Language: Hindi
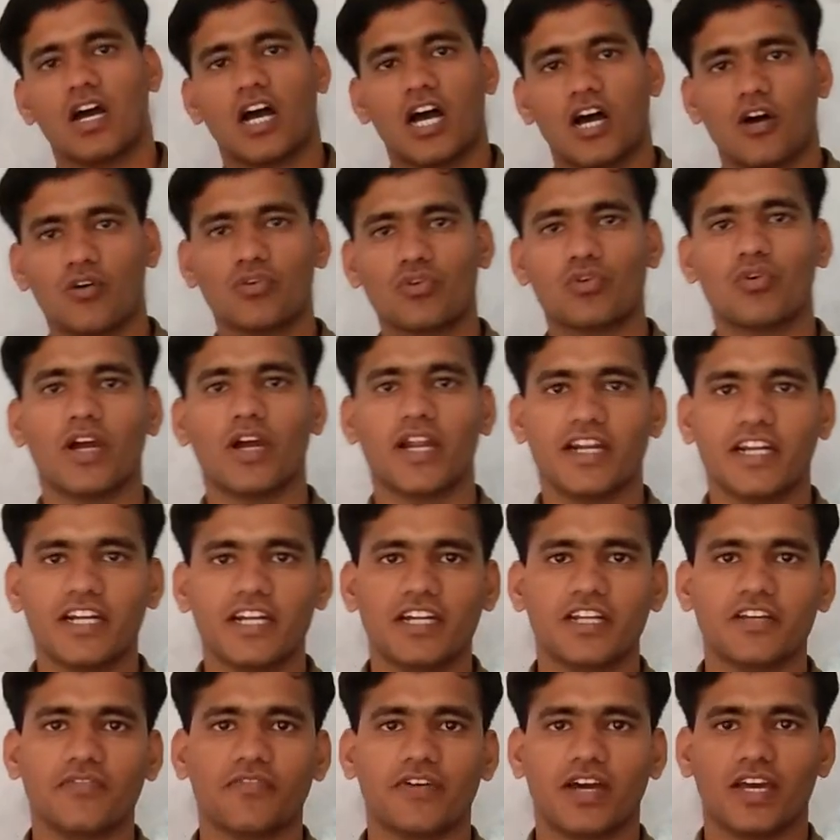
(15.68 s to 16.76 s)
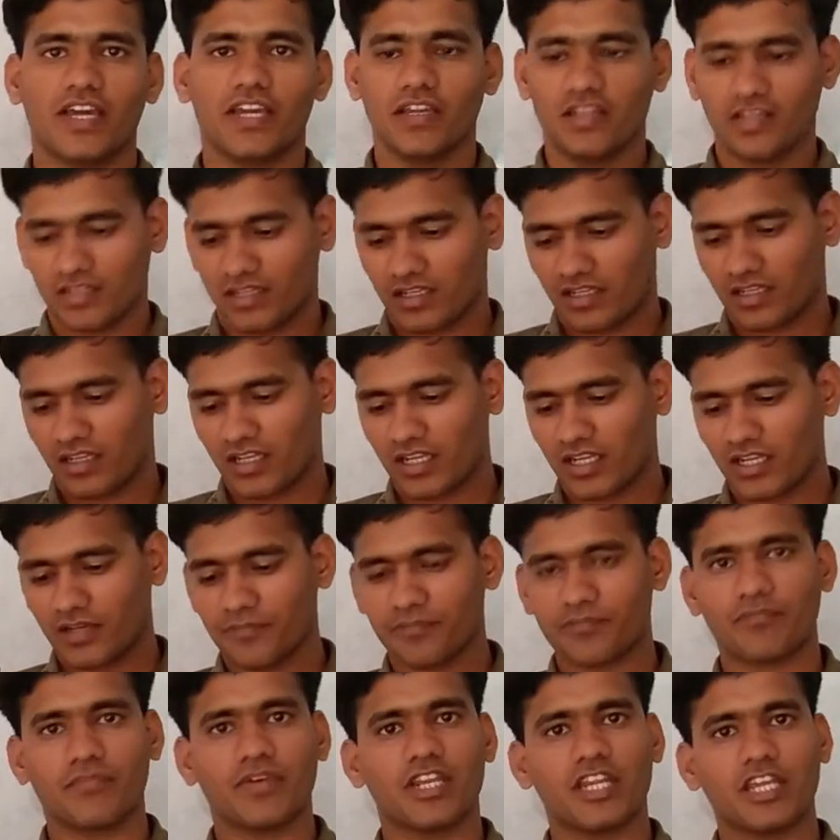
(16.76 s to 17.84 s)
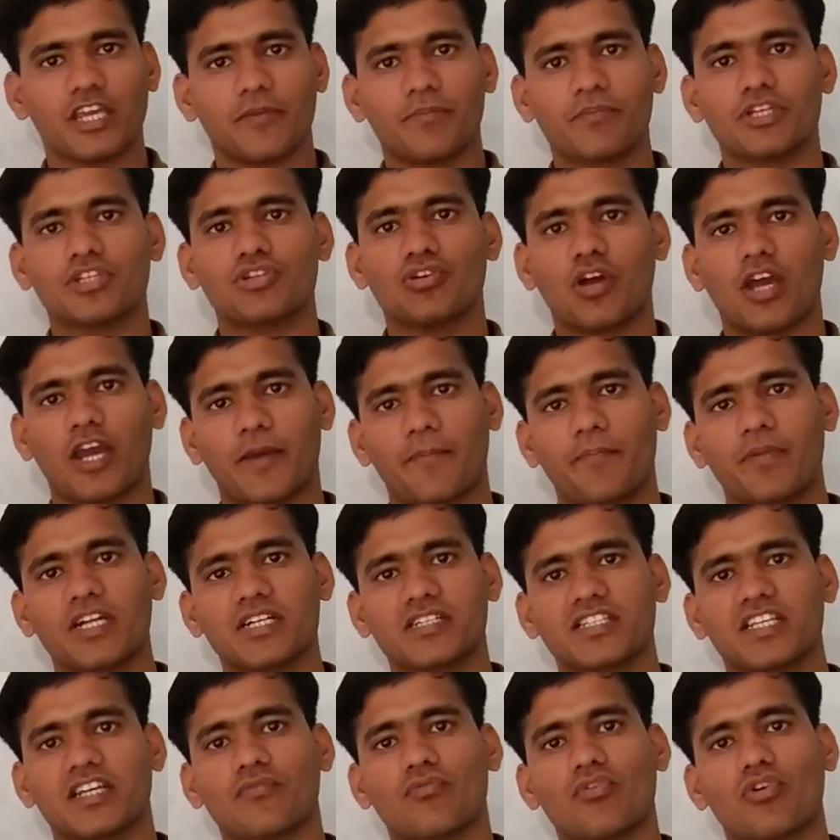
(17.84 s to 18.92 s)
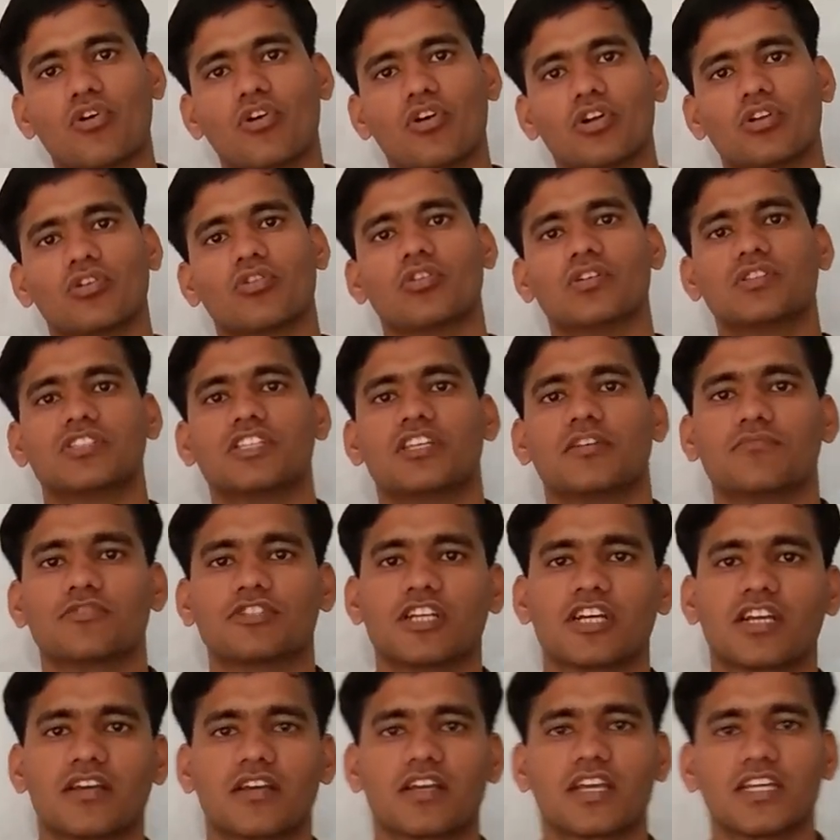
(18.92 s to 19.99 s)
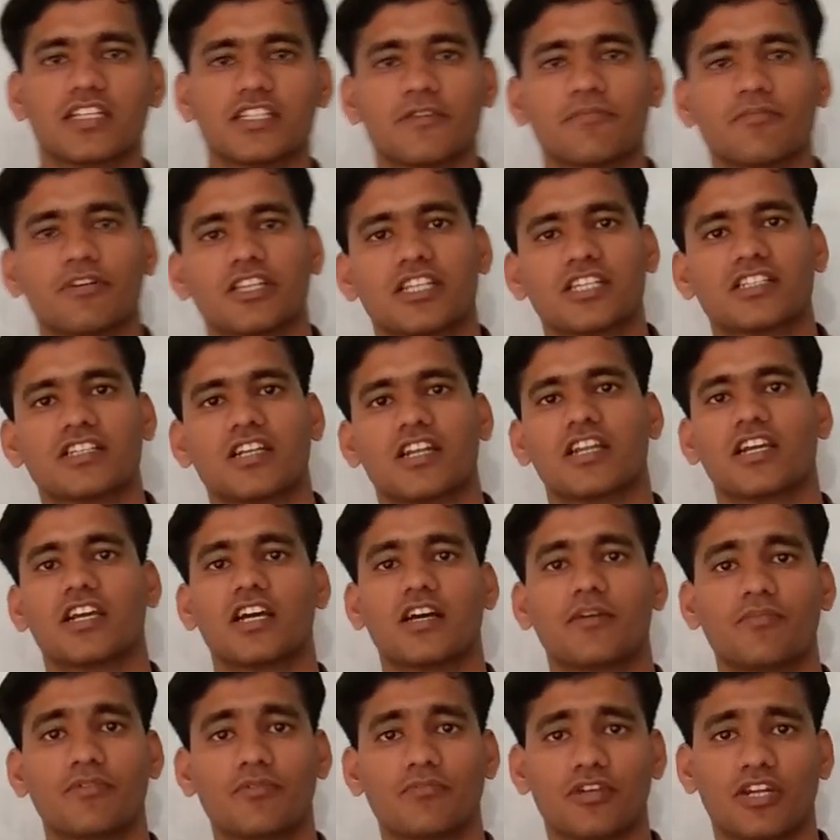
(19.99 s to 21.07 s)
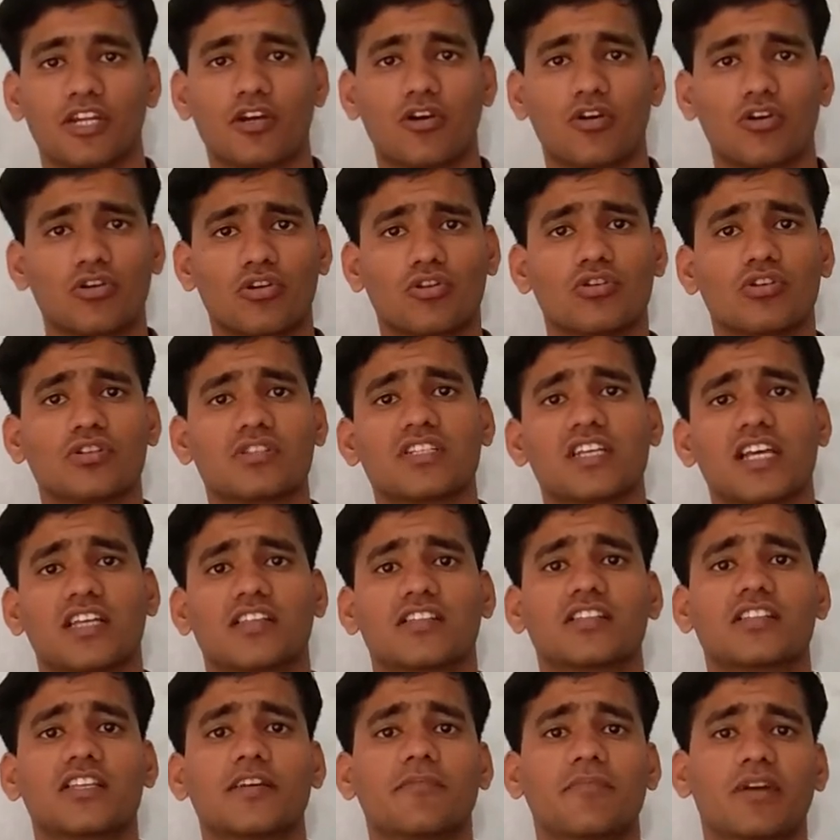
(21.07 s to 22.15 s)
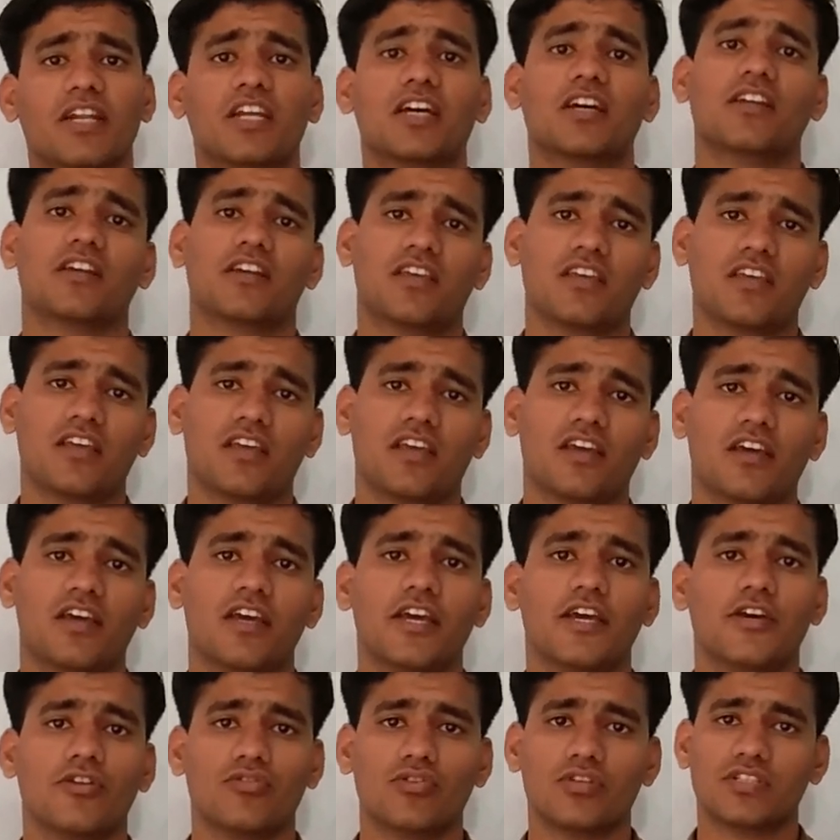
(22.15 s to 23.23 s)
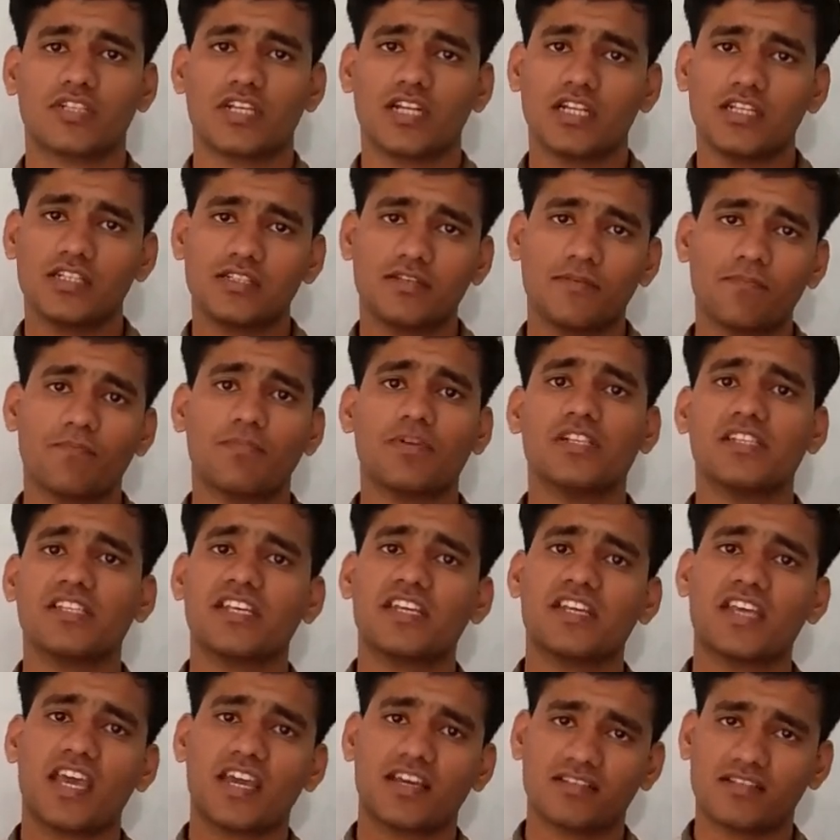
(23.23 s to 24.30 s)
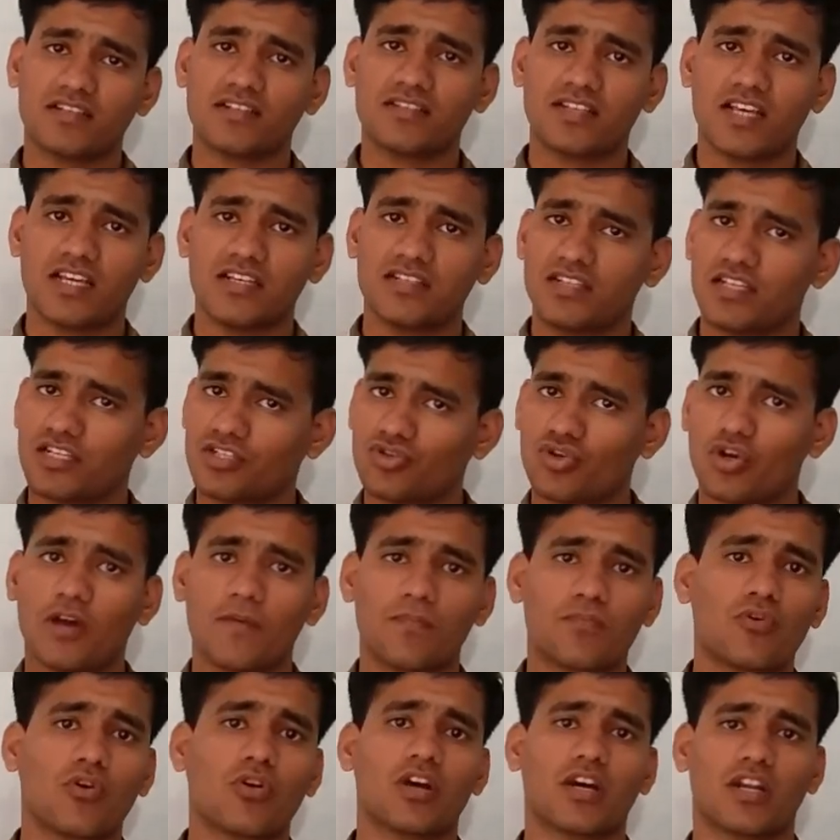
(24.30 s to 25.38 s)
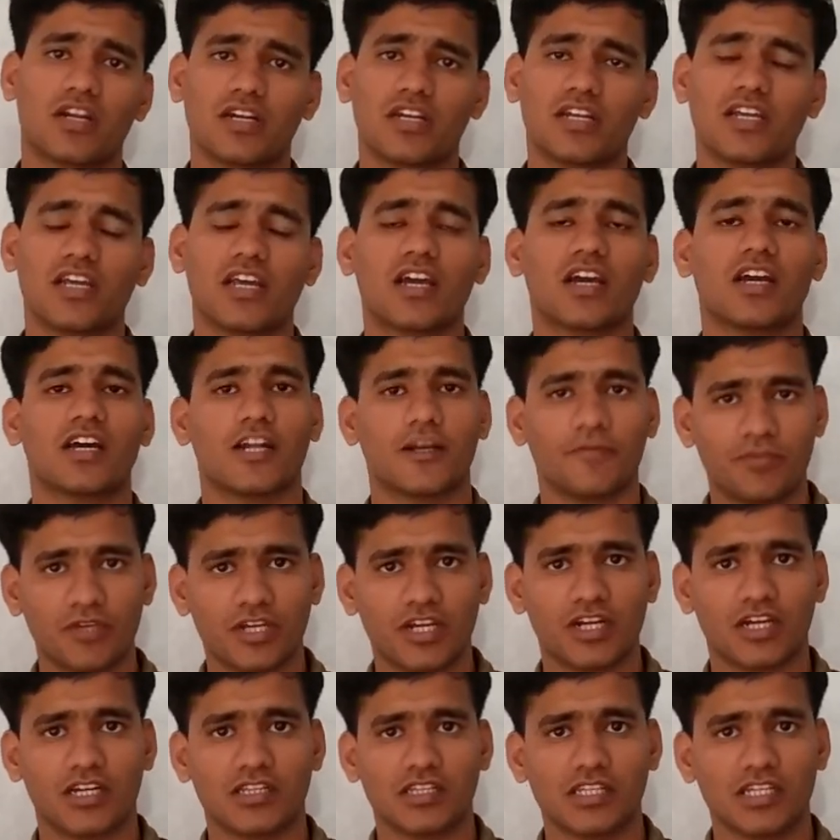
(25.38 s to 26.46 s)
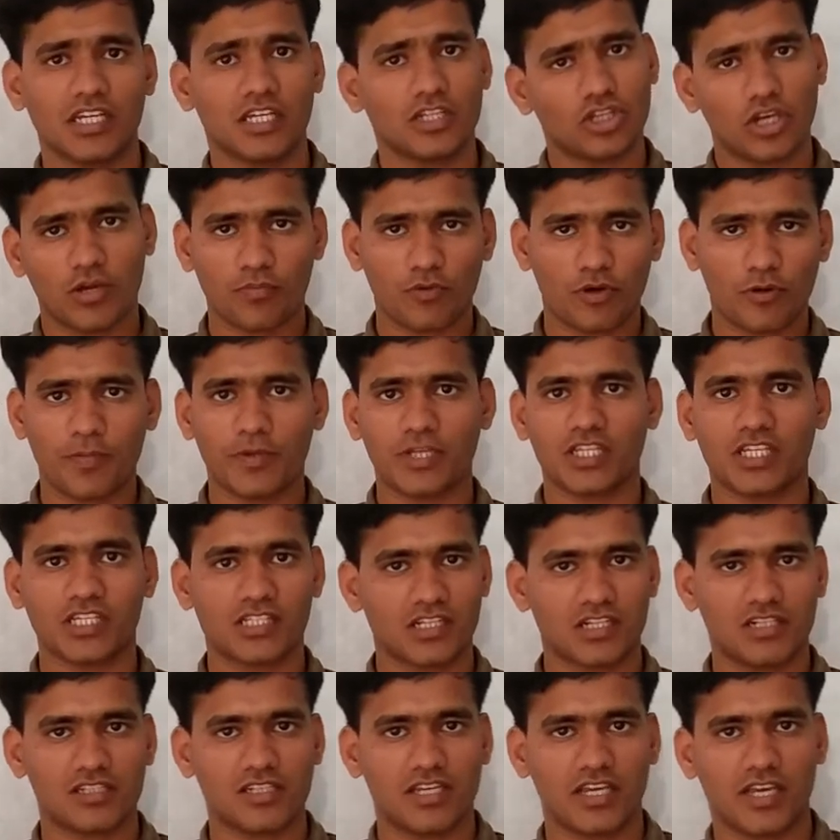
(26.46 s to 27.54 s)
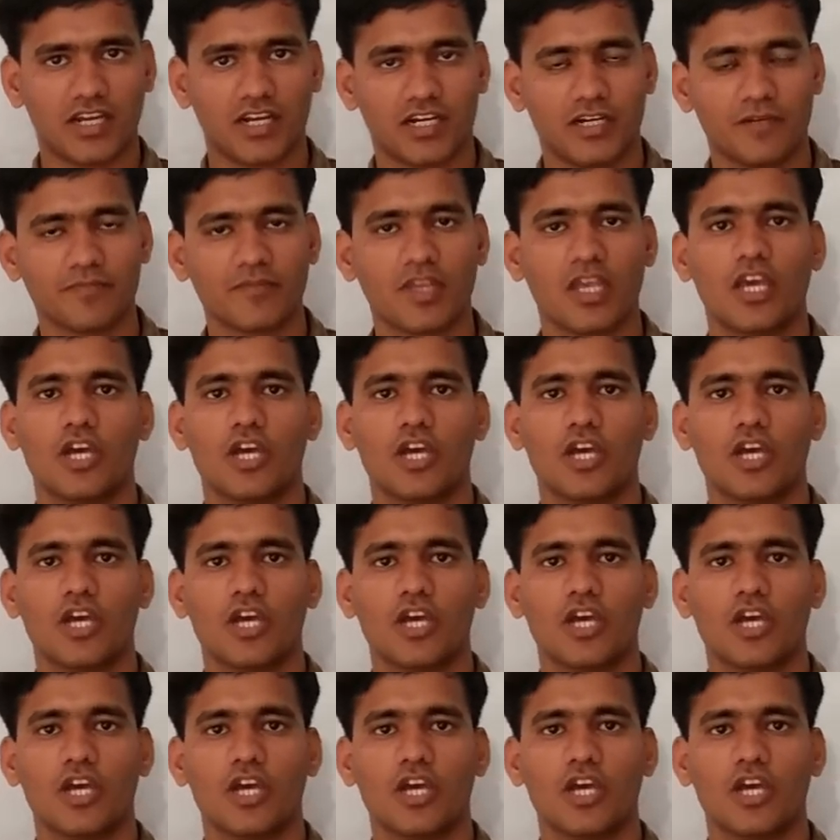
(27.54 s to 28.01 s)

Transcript: हाउ टू आइडेंटिफाई कि मेरी अभी जो हैबिट्स हैं वो कौन कौन सी मुझे कैसे पता चलेगा अभी मैंने कौन कौन सी आदतें बना रखी हैं तो इसके लिए सिंपल सी एक एक्सरसाइज है जो आपको करनी है अगर आप ये करते हैं तो आपको पता चल जाएगा